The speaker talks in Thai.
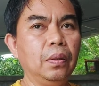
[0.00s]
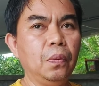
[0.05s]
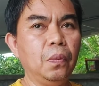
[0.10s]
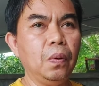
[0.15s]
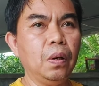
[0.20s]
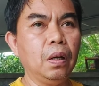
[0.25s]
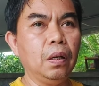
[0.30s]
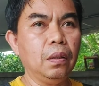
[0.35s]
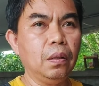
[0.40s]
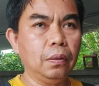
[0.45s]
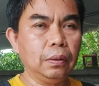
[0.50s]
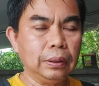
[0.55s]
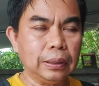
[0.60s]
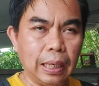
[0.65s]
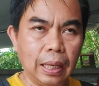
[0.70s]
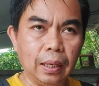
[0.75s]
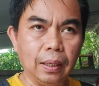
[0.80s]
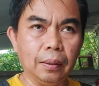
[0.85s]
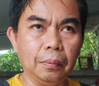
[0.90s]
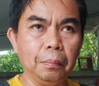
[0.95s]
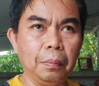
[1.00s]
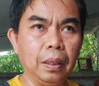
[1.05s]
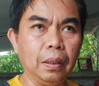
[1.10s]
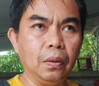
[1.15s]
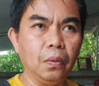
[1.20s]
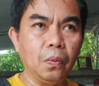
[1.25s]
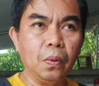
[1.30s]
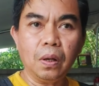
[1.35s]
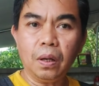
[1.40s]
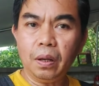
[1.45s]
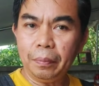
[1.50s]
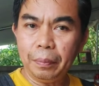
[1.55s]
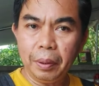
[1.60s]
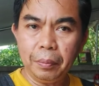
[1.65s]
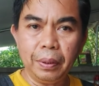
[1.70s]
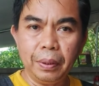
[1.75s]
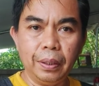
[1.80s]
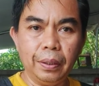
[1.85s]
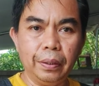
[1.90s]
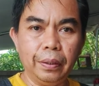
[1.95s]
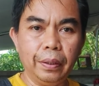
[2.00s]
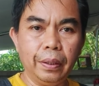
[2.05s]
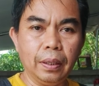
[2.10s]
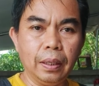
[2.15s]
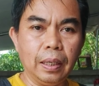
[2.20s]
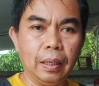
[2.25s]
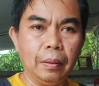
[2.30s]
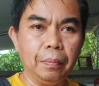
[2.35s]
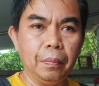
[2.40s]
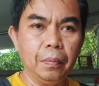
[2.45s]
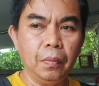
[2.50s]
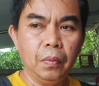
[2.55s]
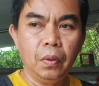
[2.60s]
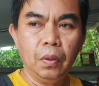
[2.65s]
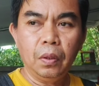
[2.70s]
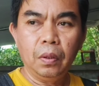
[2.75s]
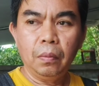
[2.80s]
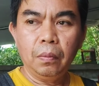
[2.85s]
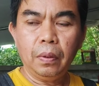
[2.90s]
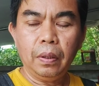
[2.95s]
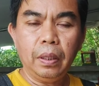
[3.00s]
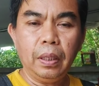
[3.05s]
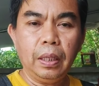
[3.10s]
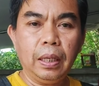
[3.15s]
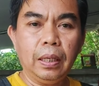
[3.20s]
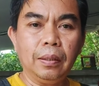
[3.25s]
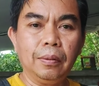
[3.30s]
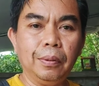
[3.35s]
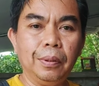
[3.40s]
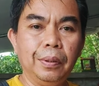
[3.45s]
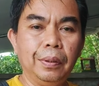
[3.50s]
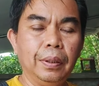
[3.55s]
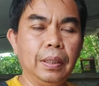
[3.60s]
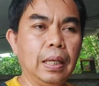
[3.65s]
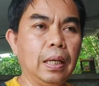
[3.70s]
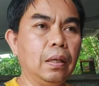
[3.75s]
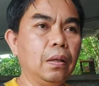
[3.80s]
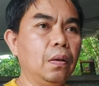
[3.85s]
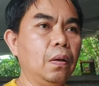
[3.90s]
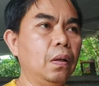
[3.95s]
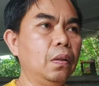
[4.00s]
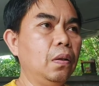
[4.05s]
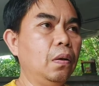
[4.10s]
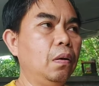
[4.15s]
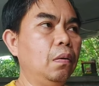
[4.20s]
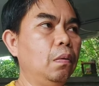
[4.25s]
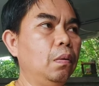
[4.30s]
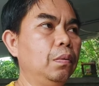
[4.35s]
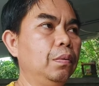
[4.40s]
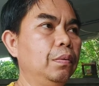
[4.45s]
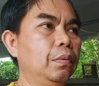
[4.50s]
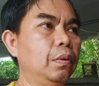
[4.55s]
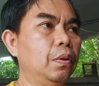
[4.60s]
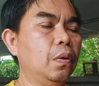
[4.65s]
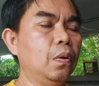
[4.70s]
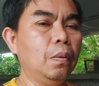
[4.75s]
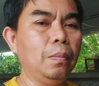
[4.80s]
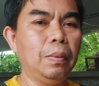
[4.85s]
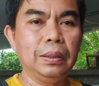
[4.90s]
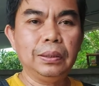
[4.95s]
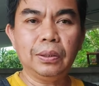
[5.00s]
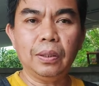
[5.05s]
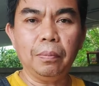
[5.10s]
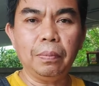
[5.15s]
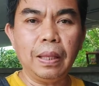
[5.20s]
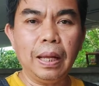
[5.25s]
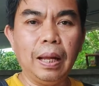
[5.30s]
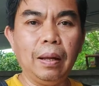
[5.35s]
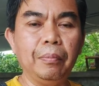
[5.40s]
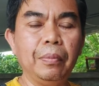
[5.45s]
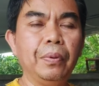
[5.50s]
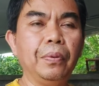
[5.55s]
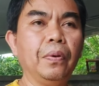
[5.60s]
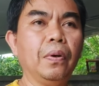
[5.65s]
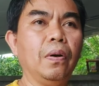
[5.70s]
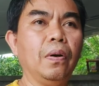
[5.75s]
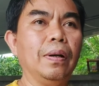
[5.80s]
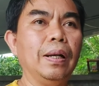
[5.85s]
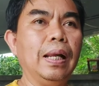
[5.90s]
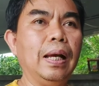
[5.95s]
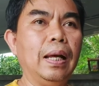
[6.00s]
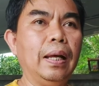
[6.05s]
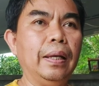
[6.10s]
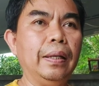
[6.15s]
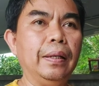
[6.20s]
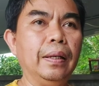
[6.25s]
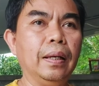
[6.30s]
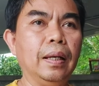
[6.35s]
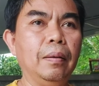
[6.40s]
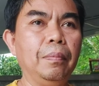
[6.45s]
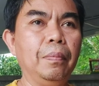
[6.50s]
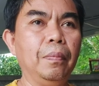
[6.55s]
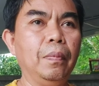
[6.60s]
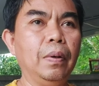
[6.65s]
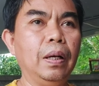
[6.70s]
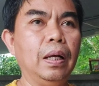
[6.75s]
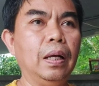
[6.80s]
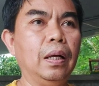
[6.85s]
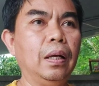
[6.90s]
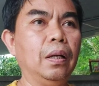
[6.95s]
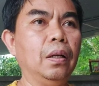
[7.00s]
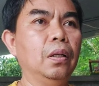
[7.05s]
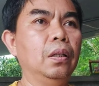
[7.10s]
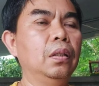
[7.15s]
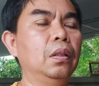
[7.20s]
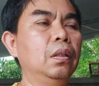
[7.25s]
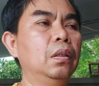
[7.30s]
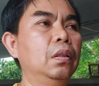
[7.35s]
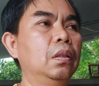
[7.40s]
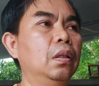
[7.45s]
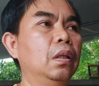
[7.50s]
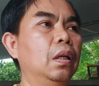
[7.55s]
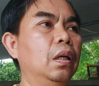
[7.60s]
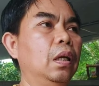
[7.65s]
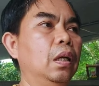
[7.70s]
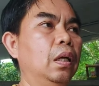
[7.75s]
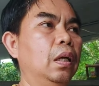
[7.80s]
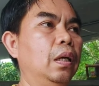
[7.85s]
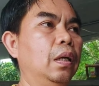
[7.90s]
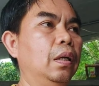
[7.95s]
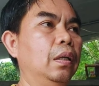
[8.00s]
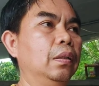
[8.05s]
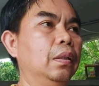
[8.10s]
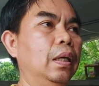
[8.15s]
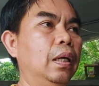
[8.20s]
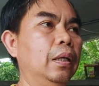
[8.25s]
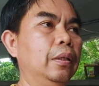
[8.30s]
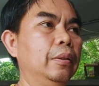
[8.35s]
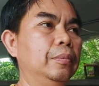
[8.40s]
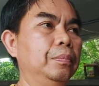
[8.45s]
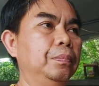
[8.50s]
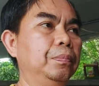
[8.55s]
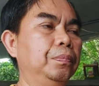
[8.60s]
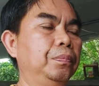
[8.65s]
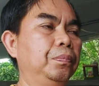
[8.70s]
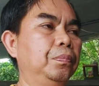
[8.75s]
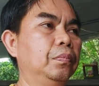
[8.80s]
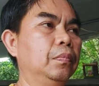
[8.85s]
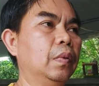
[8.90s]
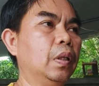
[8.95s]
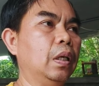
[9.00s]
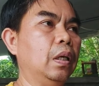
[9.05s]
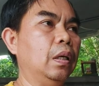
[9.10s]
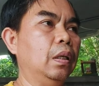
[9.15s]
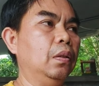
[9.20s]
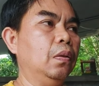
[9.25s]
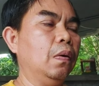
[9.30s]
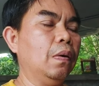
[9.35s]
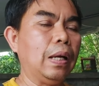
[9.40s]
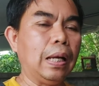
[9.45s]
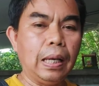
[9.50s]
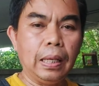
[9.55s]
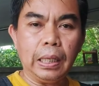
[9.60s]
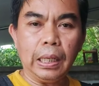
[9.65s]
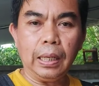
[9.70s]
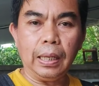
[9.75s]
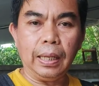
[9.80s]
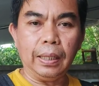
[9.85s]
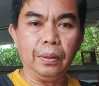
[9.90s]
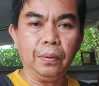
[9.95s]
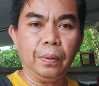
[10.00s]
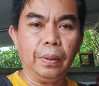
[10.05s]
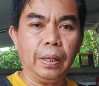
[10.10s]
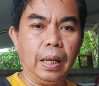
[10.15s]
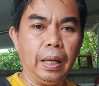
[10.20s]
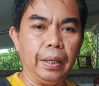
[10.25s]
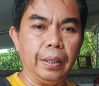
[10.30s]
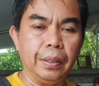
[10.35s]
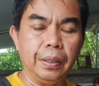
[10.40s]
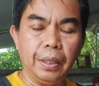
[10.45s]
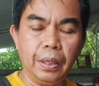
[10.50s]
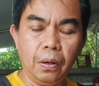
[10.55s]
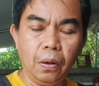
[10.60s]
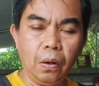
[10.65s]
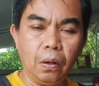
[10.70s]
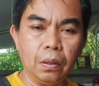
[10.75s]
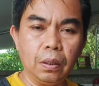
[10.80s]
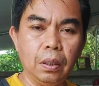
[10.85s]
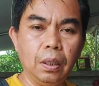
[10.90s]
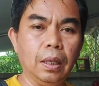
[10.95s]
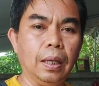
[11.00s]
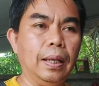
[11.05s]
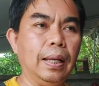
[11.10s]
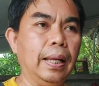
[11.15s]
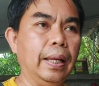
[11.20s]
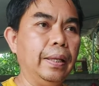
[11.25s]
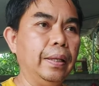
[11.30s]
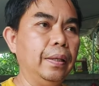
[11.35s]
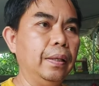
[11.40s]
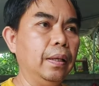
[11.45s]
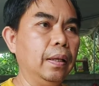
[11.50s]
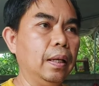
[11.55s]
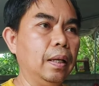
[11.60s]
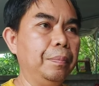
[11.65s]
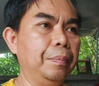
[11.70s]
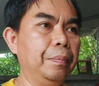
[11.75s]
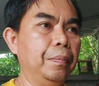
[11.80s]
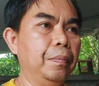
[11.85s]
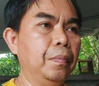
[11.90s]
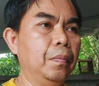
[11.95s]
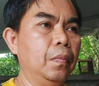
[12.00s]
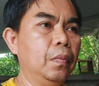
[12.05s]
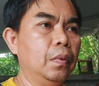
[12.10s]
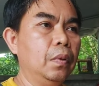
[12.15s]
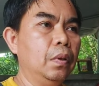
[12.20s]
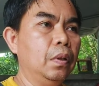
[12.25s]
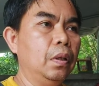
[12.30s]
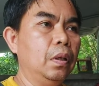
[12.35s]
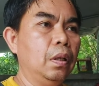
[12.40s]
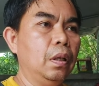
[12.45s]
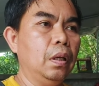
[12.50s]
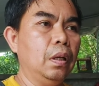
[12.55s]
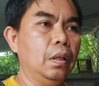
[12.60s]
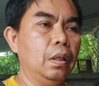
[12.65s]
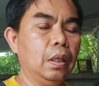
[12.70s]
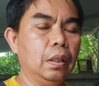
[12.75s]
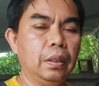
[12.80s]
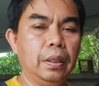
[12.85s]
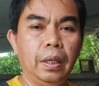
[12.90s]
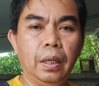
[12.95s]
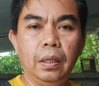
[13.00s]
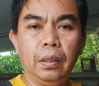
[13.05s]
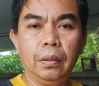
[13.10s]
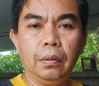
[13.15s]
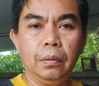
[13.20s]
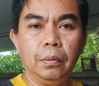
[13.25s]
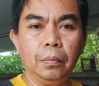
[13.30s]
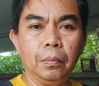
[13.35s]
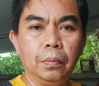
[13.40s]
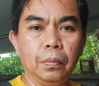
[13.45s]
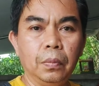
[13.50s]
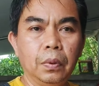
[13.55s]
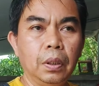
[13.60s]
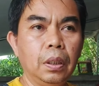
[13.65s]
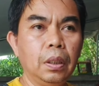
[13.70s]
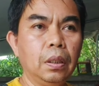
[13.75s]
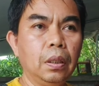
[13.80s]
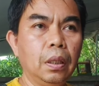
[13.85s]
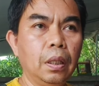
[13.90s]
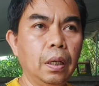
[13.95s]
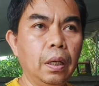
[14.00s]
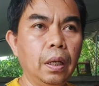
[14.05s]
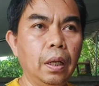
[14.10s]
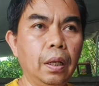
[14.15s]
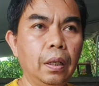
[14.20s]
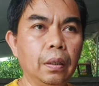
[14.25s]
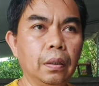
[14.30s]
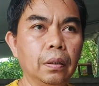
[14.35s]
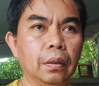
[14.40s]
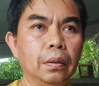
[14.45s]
ตัวก็ต้องสั่งบางตัวก็ไม่มีนะครับ เพราะฉะนั้นท่านก็ต้องโทรมาสอบถามดูก่อนได้นะครับว่าท่านต้องการอะไหล่ตัวไหนยี่ห้อเครื่องอะไรนะครับออย่างเช่นฮีเตอร์